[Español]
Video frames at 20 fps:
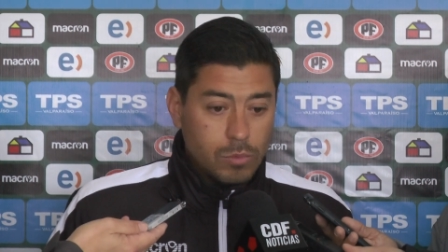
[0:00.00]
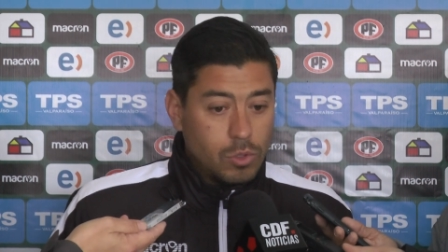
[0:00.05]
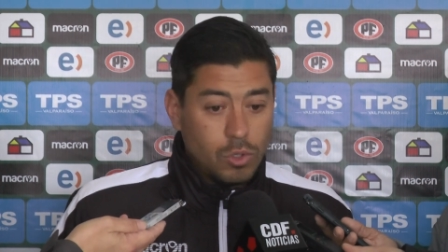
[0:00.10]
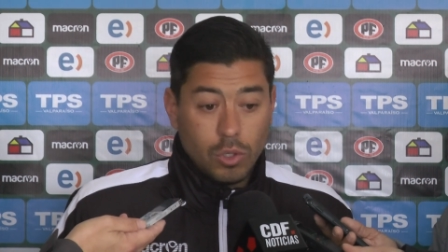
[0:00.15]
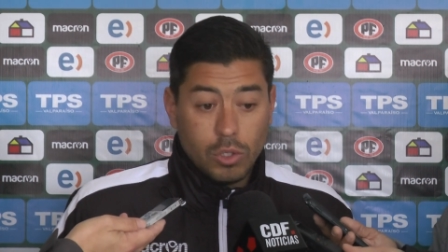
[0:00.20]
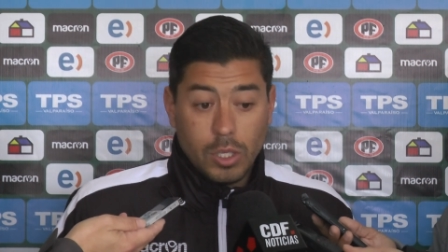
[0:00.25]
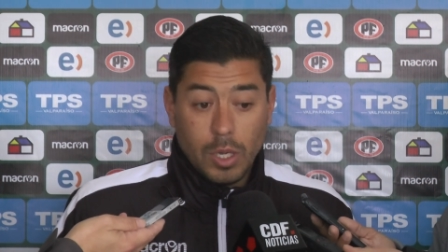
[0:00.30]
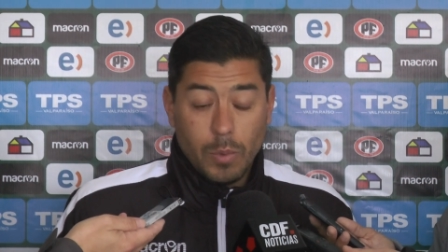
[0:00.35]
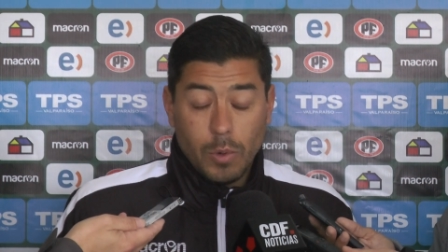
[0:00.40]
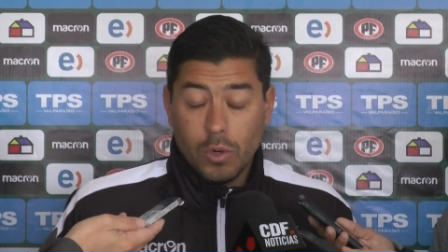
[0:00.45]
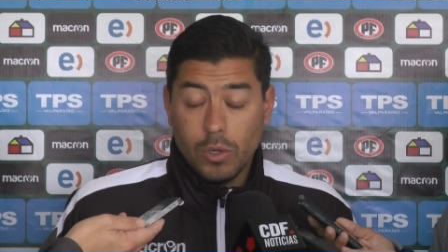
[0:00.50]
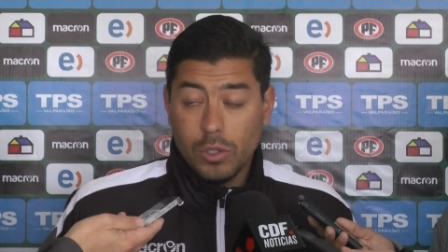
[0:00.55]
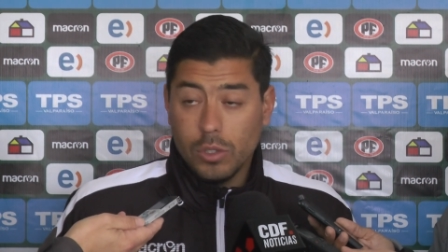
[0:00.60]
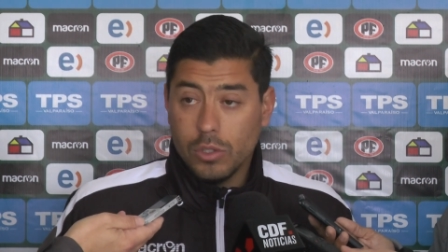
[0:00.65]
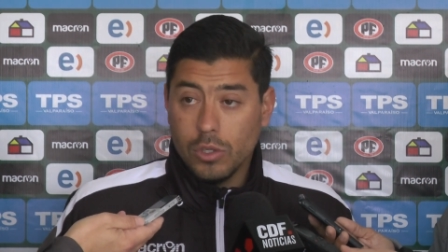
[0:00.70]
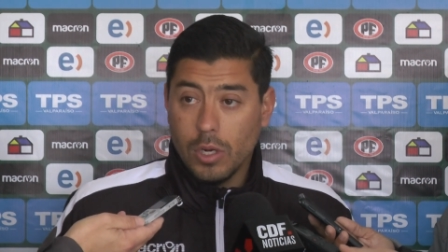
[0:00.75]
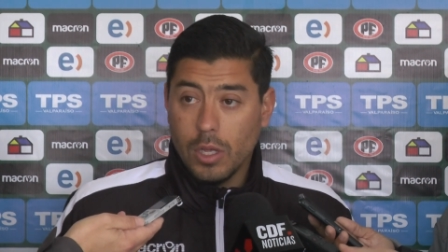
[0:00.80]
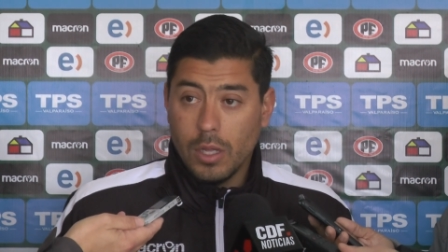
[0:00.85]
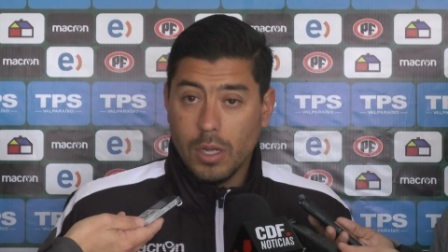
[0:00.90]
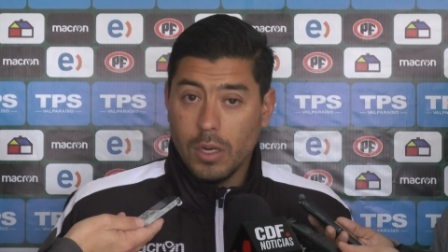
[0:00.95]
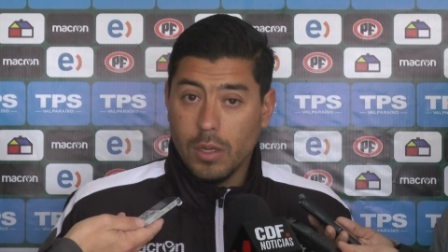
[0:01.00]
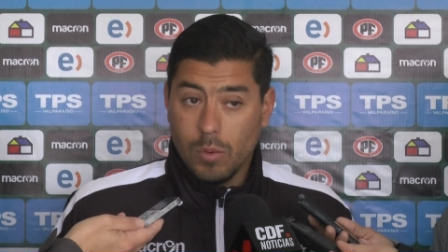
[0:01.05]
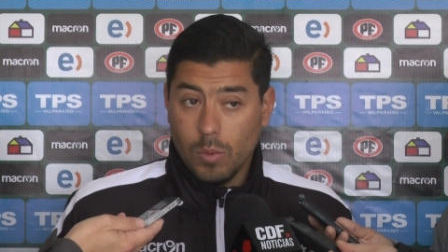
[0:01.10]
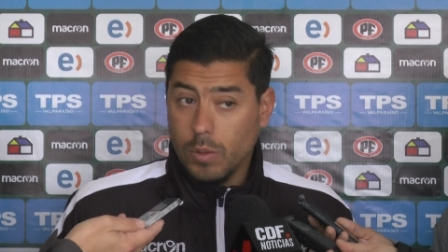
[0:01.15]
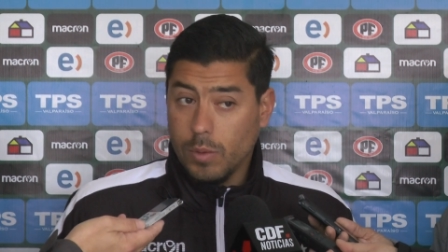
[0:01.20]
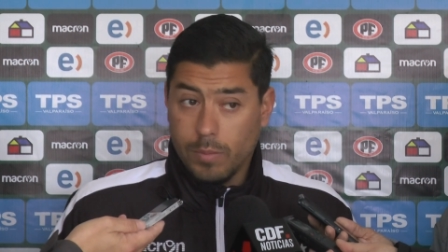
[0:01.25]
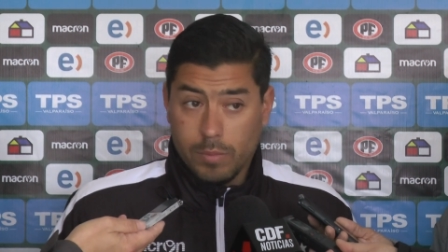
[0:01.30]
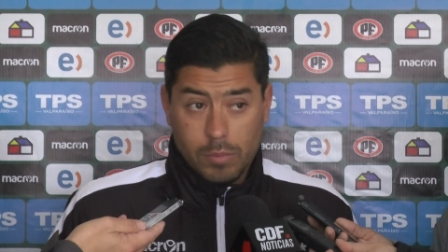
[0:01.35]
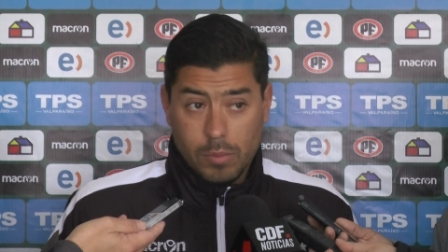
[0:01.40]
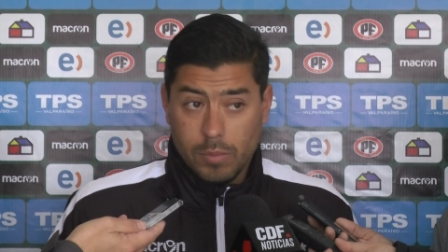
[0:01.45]
no, estamos en condiciones de dar
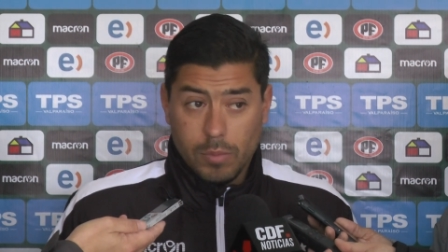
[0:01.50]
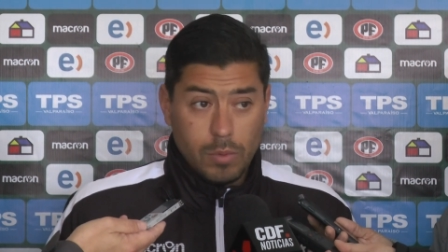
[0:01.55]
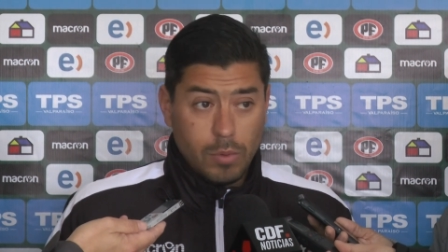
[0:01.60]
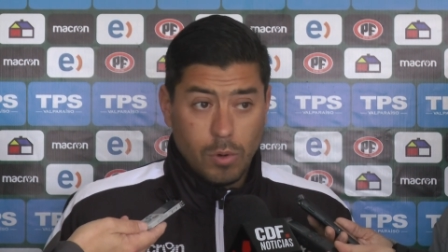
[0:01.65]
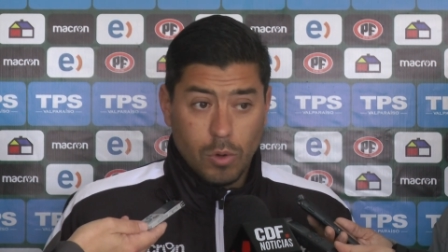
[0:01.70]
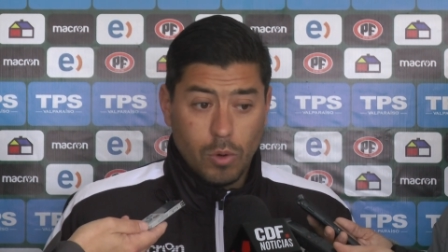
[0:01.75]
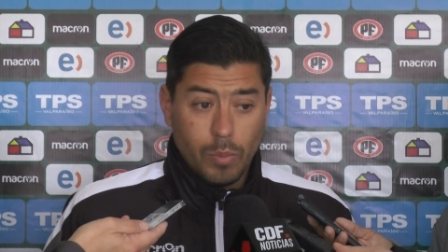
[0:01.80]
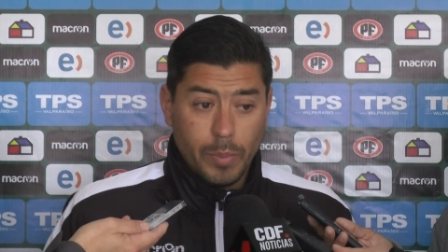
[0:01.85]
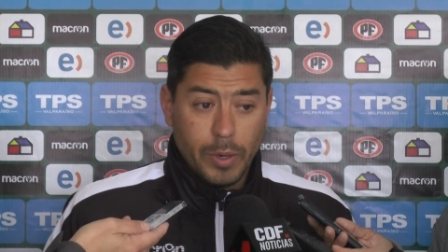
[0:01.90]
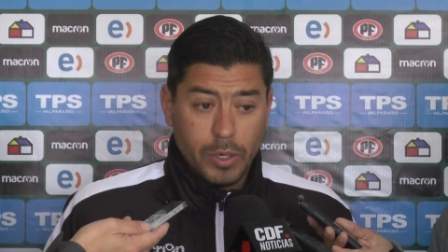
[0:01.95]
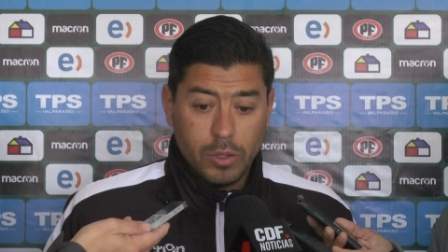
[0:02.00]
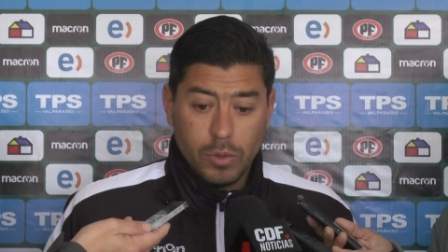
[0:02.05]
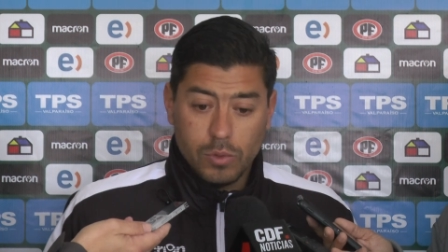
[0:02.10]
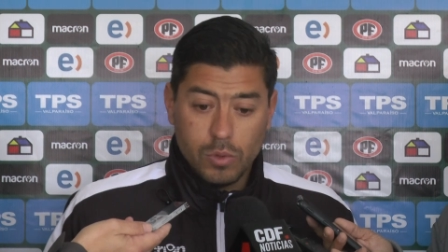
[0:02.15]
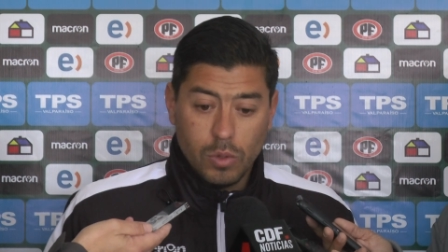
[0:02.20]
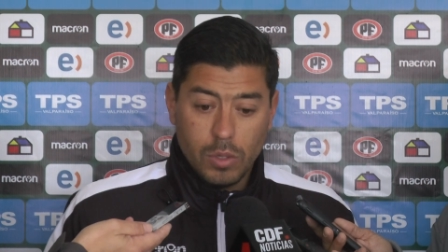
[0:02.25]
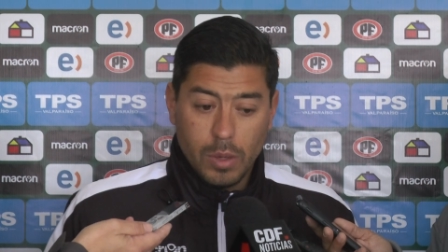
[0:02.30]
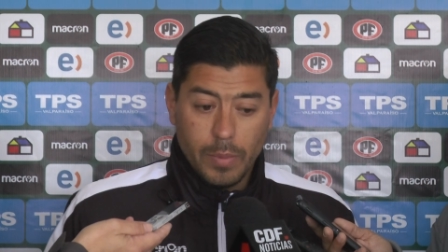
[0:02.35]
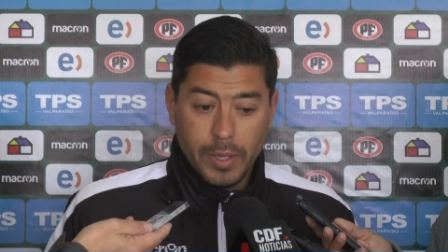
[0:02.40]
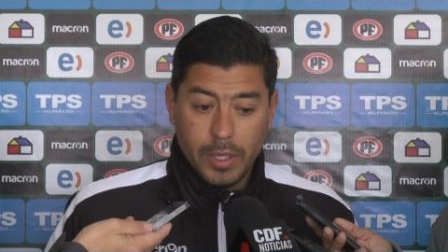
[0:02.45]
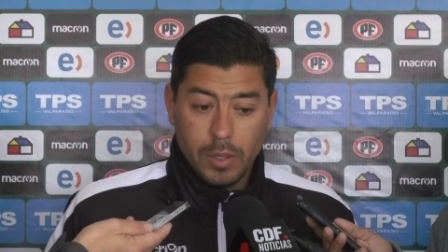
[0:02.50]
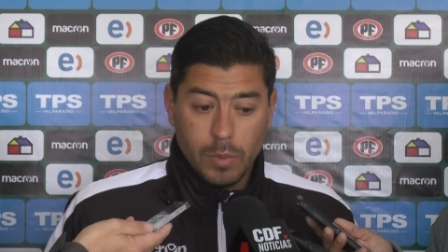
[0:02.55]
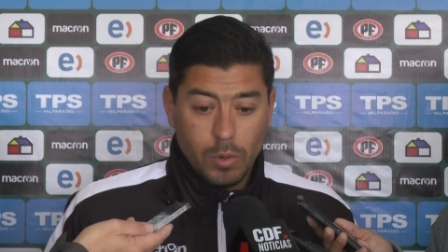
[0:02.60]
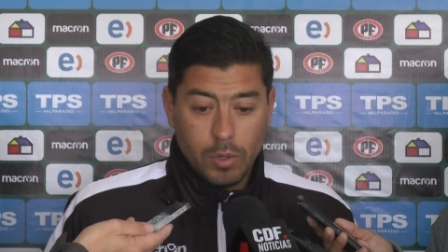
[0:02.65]
ningún, comparto absolutamente,